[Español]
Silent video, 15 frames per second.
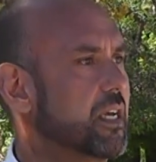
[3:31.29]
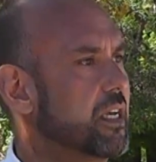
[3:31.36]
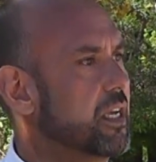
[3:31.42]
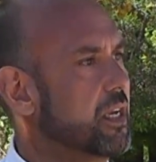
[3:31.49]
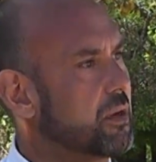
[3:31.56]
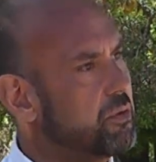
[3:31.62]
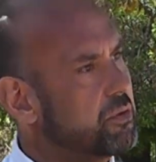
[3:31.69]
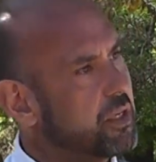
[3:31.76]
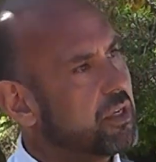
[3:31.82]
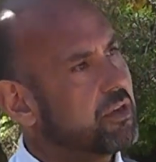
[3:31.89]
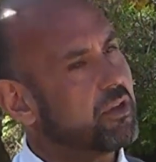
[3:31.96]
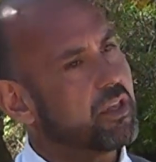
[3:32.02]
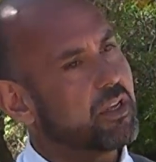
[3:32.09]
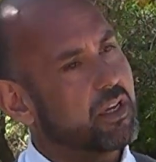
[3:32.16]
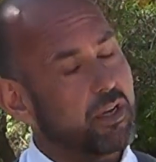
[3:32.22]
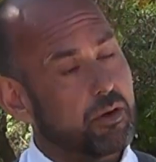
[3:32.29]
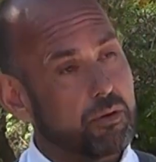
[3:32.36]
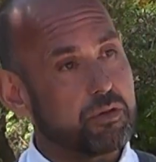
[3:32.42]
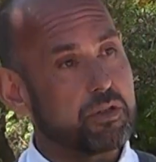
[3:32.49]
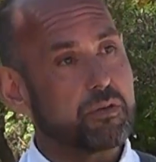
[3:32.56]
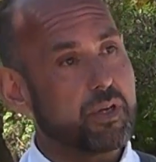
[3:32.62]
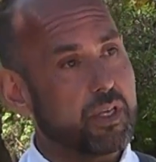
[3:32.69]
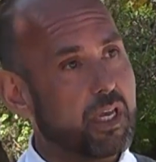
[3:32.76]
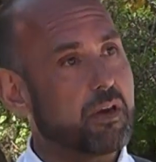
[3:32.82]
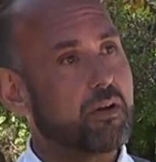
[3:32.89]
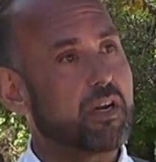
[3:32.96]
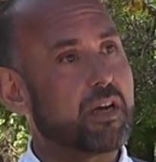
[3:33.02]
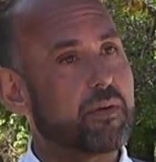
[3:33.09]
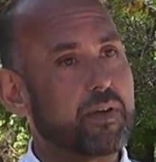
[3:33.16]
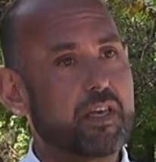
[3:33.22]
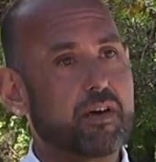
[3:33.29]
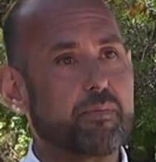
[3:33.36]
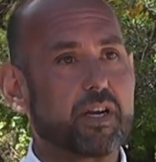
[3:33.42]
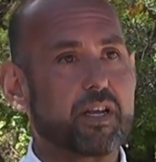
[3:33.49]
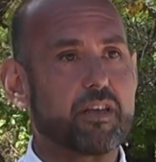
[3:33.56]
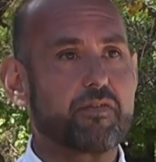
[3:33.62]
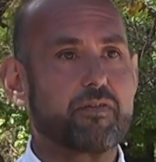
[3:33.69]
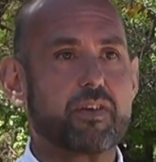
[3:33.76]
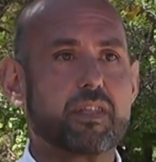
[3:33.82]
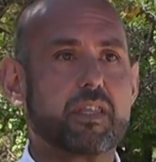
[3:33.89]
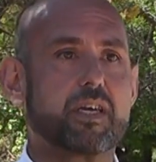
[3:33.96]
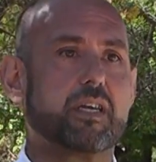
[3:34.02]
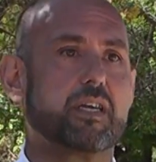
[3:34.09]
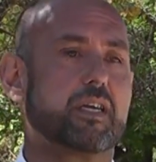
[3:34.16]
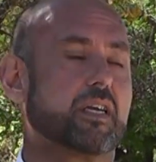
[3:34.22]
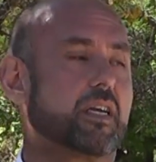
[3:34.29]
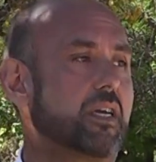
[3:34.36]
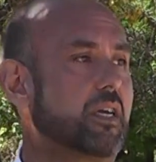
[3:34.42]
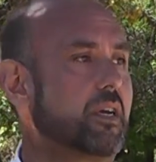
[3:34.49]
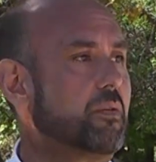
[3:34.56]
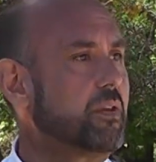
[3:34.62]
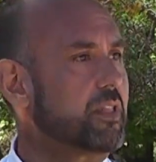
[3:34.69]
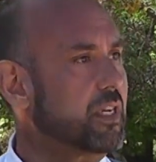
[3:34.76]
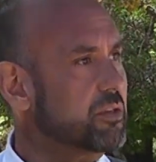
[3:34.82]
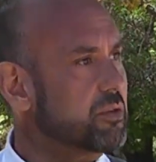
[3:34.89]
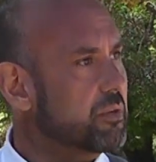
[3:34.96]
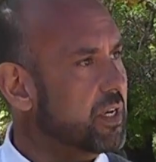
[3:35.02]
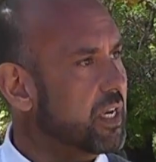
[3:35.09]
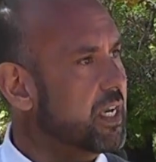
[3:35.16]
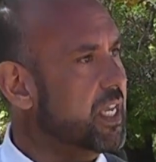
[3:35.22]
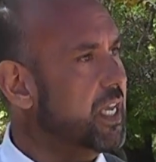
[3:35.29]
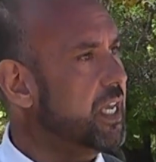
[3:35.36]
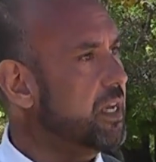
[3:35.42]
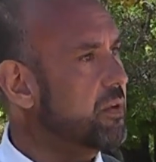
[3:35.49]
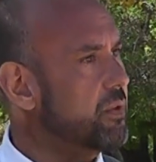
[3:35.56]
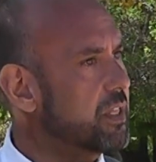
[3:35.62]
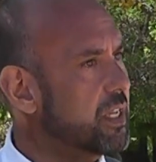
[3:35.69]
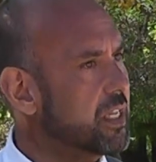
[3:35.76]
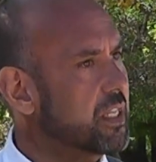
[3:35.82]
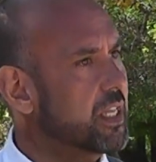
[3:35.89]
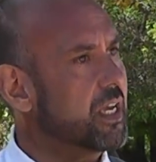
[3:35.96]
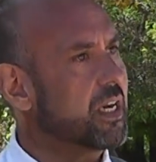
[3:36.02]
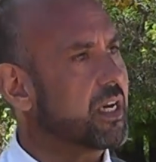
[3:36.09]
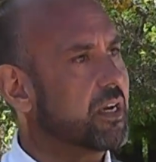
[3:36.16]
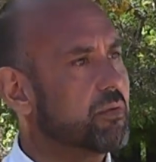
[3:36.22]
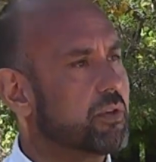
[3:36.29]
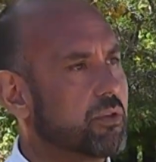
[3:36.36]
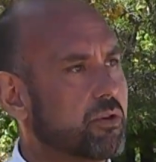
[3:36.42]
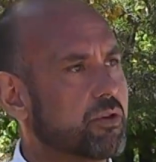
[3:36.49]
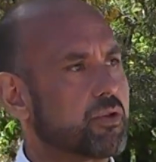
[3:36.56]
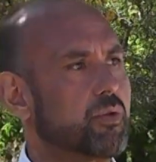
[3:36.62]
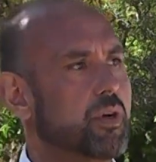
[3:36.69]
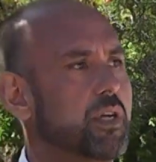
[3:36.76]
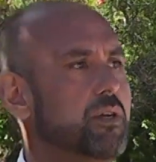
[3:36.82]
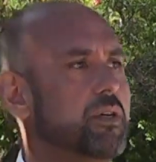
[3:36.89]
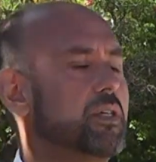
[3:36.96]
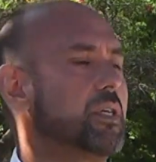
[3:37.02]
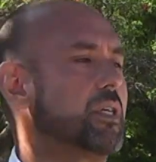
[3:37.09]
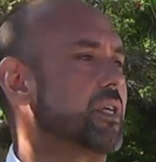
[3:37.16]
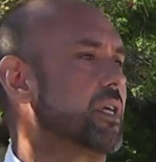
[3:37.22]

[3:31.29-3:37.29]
inclusive, dieron la vida para defender nuestra soberanía, nuestra tierra, nuestro suelo